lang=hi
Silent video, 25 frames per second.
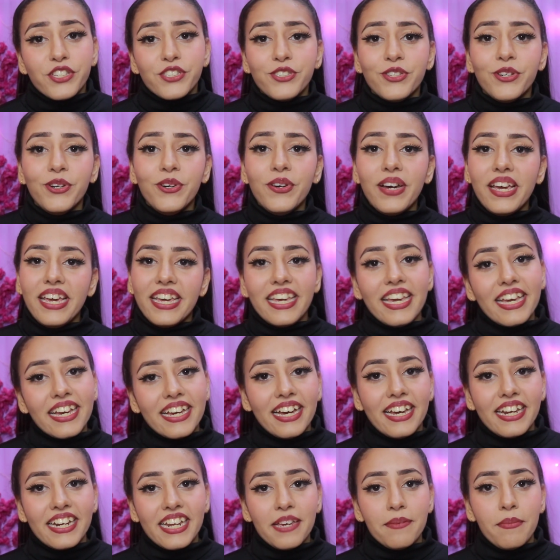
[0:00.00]
सो so, एक एक
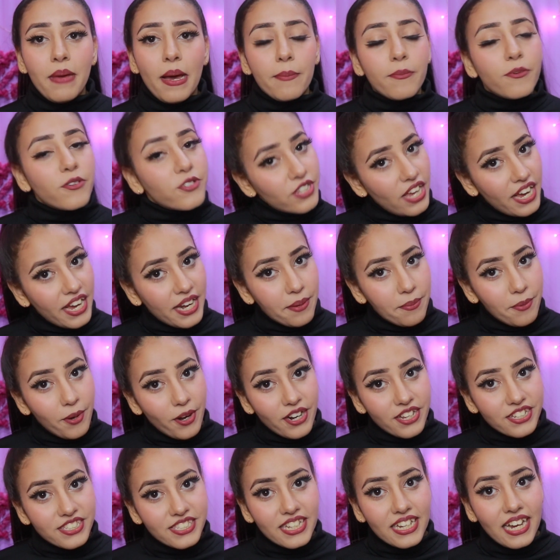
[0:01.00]
करके मैं आपको सारे
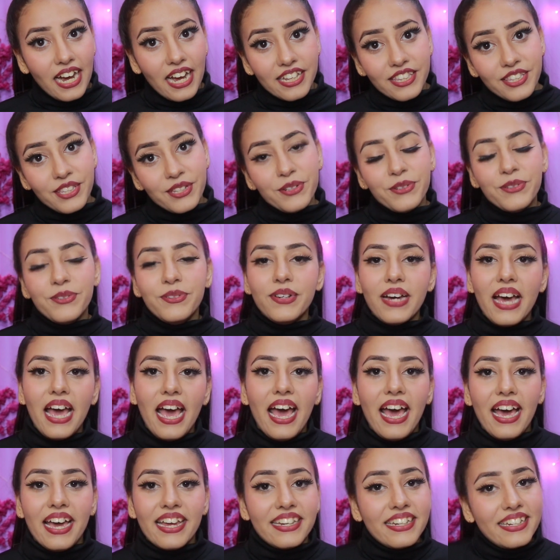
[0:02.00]
प्रोडक्ट्स दिखाती हूँ
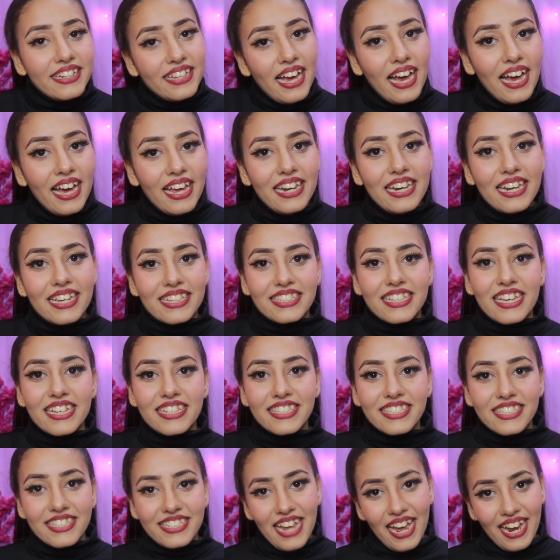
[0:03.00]
एंड या लेट्स
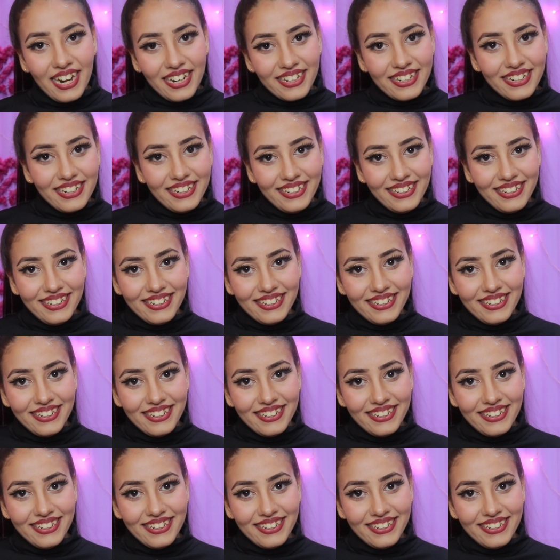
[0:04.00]
गेट स्टार्टेड